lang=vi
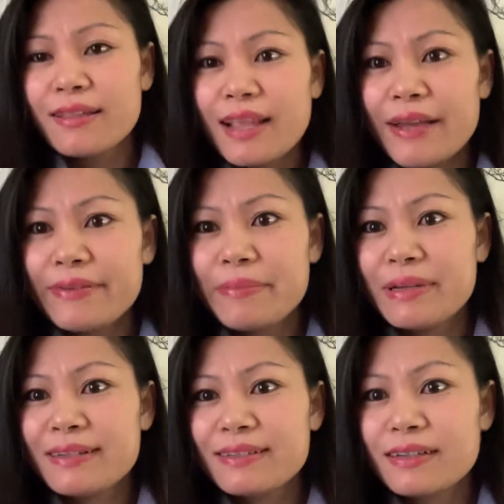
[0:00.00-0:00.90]
tại vì
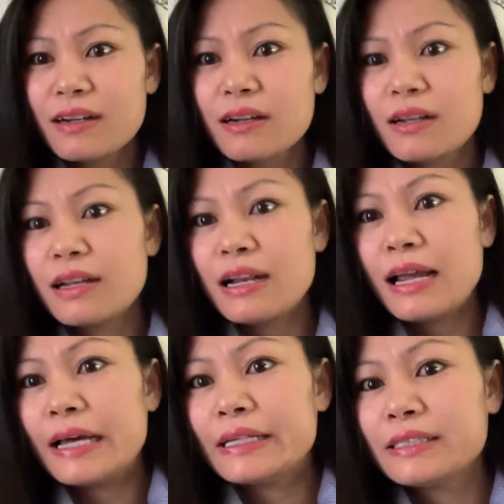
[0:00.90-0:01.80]
mình rất là
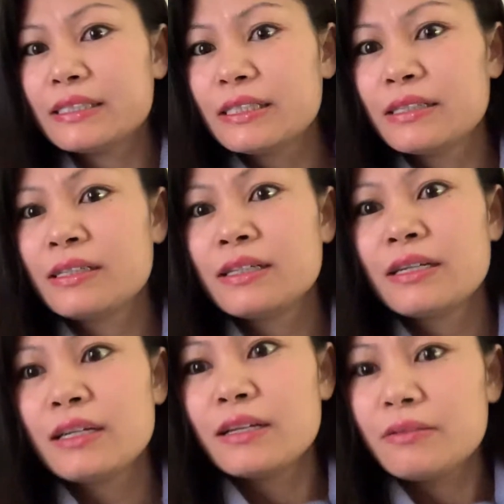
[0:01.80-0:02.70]
lành
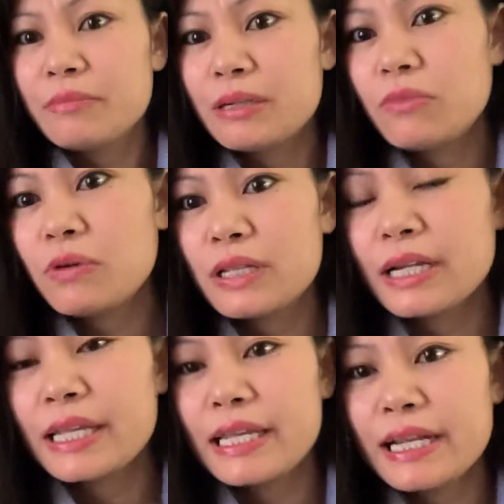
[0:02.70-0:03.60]
mình mua
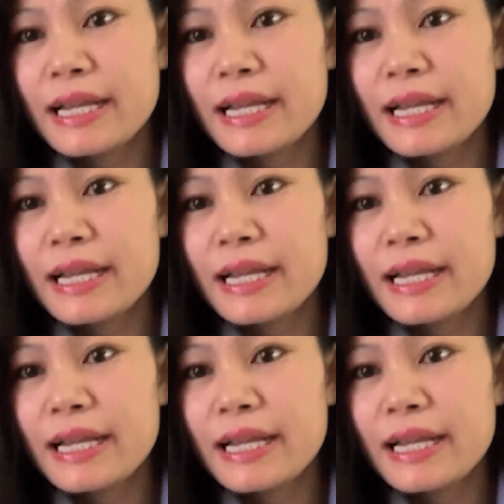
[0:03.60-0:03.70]
những chiếc